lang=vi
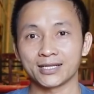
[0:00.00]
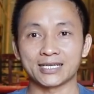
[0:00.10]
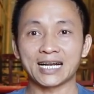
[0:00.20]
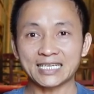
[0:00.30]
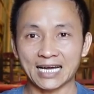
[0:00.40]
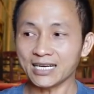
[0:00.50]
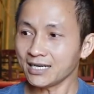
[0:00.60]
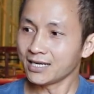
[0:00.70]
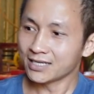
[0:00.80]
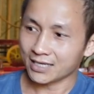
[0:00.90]
Thì chắc chắn
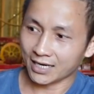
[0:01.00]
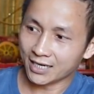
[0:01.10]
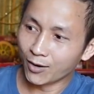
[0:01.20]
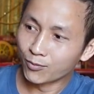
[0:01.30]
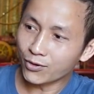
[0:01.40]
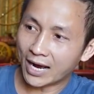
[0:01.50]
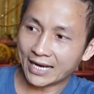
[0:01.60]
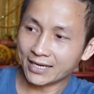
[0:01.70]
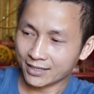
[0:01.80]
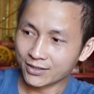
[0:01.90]
sẽ không có
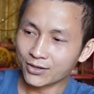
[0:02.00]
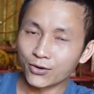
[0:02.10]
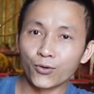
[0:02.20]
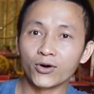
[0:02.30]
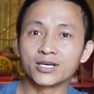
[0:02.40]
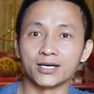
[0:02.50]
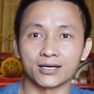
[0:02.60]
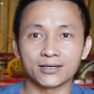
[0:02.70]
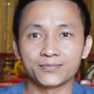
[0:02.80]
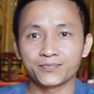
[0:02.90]
ai uống
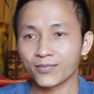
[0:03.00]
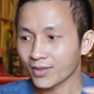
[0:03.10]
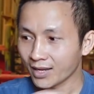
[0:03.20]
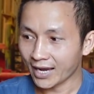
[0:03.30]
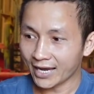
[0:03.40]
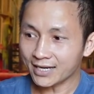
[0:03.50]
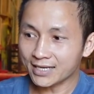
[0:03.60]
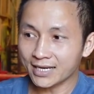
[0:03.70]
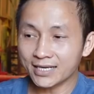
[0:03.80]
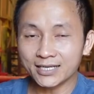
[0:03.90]
được hết
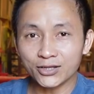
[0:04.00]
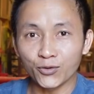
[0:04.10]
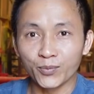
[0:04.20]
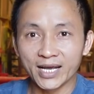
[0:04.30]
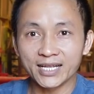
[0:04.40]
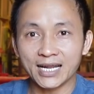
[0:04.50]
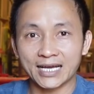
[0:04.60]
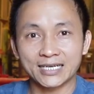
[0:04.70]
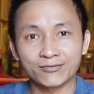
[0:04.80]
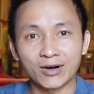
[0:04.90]
cái thùng bia thế
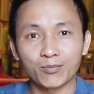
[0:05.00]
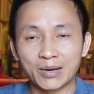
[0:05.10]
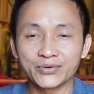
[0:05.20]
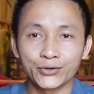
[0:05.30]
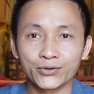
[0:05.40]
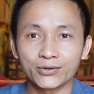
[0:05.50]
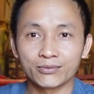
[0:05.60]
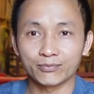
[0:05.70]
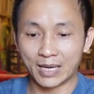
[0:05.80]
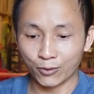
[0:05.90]
này trong vòng 30 phút
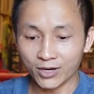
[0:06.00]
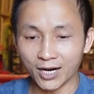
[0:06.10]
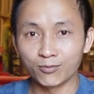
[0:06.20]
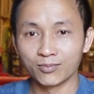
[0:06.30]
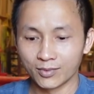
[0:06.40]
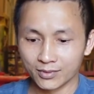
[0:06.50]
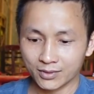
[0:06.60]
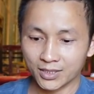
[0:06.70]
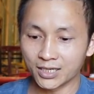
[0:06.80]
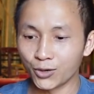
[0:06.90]
mà uống không,
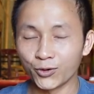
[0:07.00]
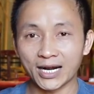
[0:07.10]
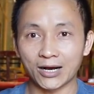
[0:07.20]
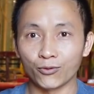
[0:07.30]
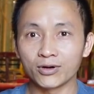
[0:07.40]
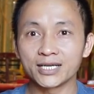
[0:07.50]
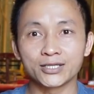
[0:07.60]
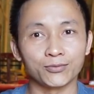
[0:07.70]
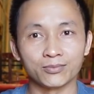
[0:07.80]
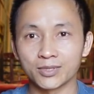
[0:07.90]
tức khui ra uống liên
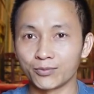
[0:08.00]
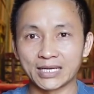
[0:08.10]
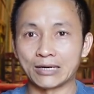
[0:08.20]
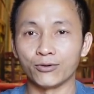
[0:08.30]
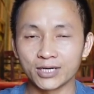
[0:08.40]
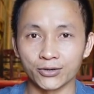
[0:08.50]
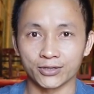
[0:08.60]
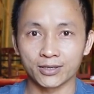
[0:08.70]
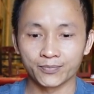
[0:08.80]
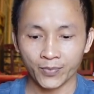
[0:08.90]
tục, không thể nào uống
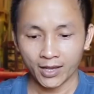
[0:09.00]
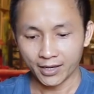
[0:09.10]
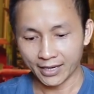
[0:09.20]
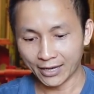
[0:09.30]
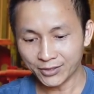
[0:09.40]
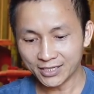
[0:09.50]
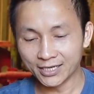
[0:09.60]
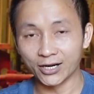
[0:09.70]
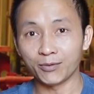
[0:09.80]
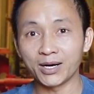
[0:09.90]
được. Nếu như
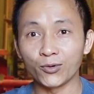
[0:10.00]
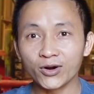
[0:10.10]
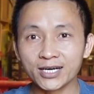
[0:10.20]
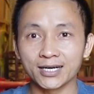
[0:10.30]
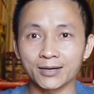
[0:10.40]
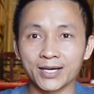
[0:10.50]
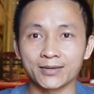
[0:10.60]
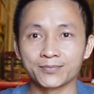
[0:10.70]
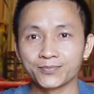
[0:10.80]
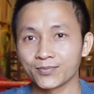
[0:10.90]
người đó mà uống được các bạn
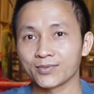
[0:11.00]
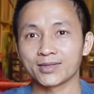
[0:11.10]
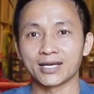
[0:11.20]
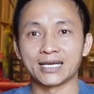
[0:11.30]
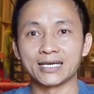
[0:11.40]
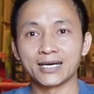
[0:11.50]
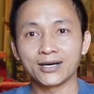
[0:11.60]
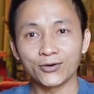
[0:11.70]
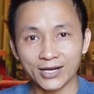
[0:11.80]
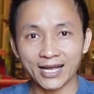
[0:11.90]
thì
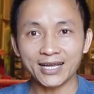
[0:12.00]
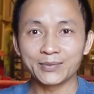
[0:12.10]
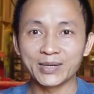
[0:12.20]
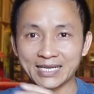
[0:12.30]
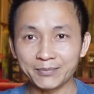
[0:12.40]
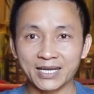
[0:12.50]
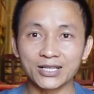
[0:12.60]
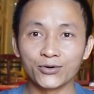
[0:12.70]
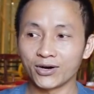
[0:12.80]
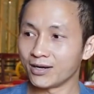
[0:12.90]
ok, mình chấp nhận
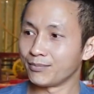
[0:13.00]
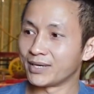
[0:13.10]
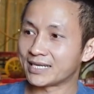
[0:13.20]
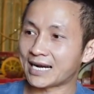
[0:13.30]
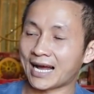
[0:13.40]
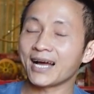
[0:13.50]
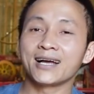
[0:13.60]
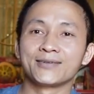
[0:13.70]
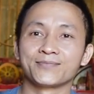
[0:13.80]
thua, mình trả